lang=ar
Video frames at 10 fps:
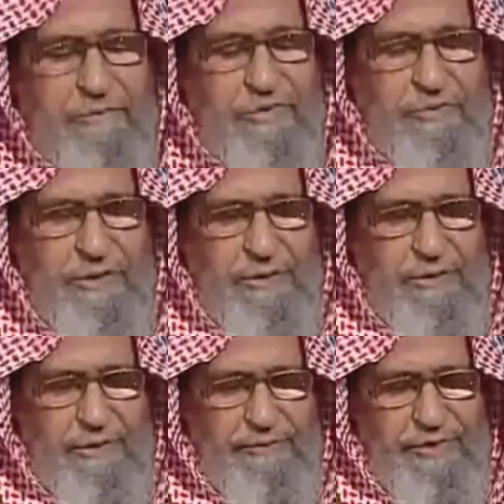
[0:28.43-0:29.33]
بسم
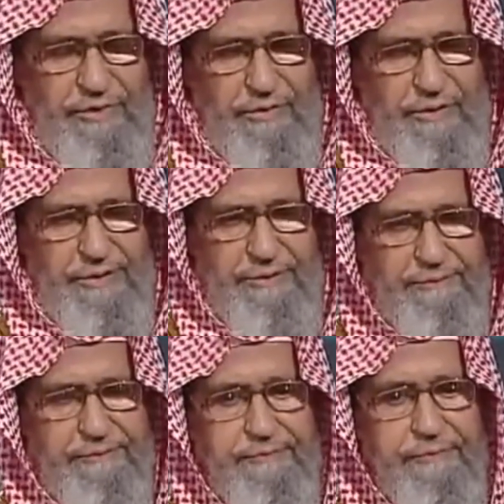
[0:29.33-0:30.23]
الله الرحمن
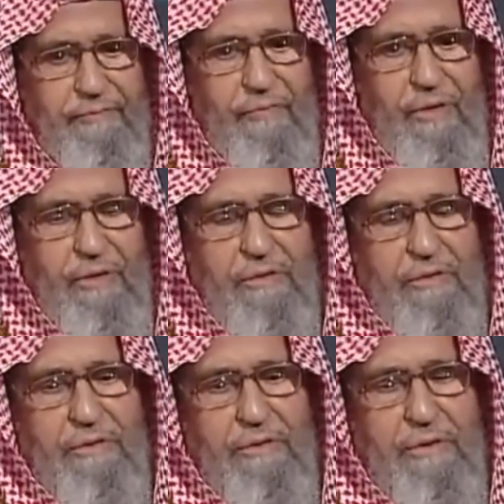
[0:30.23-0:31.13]
الرحيم
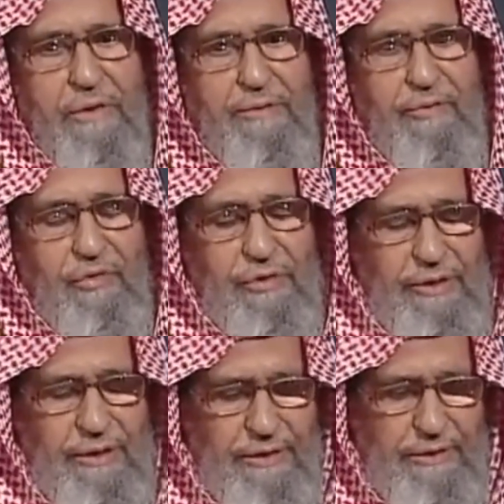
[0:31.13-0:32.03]
الحمد
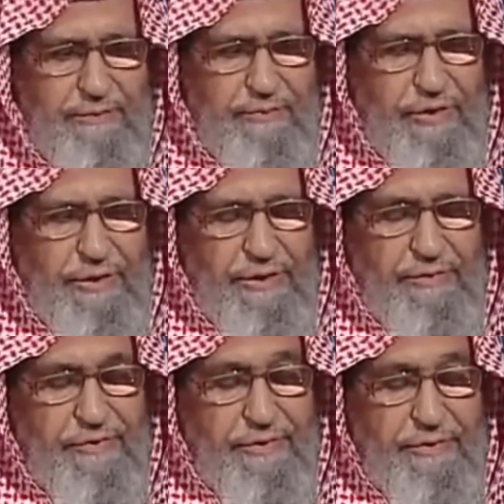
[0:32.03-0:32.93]
لله رب
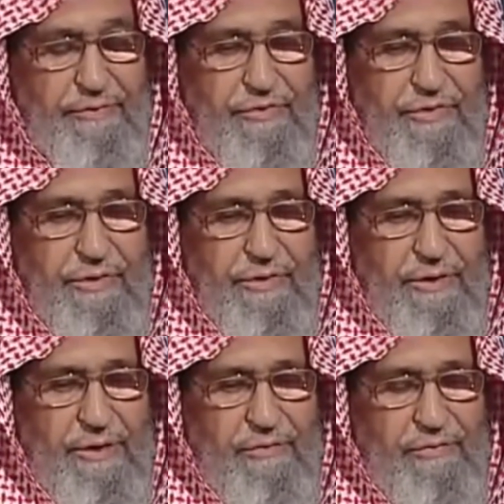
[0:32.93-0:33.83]
العالمين صلى
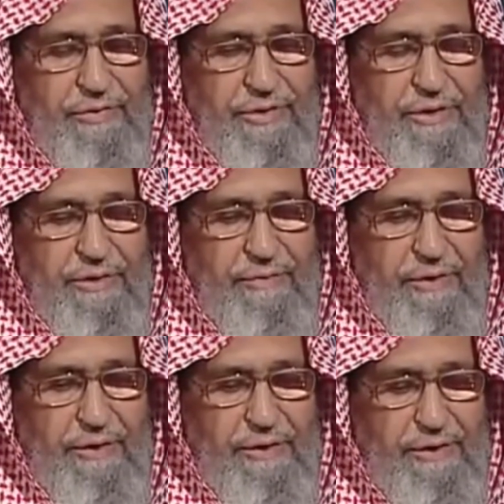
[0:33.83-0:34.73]
الله وسلم
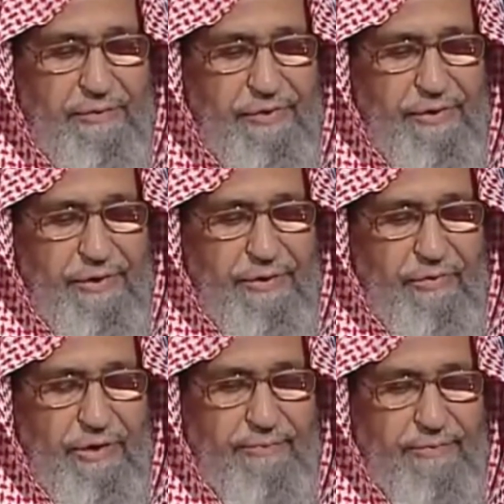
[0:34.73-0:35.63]
على نبينا
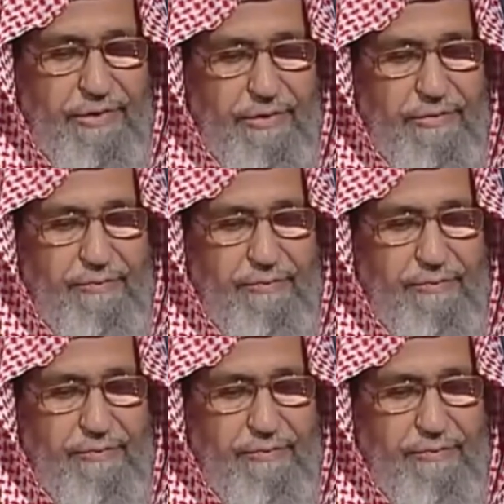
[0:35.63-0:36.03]
محمد